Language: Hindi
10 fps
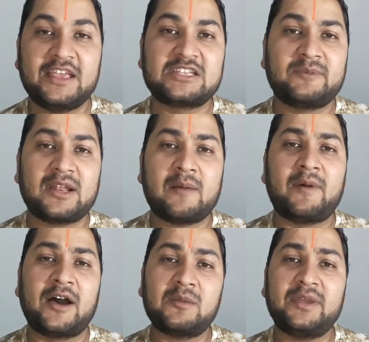इस पर
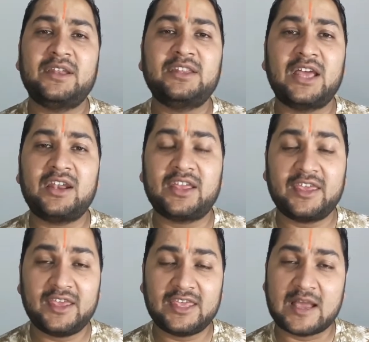आप हर महीने ध्यान
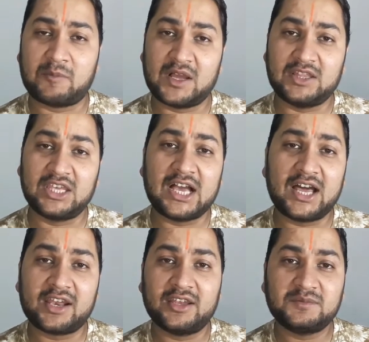रखिए ये आपका
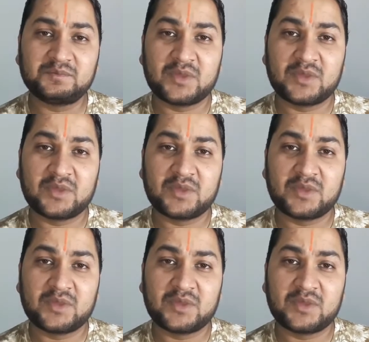अधिकार है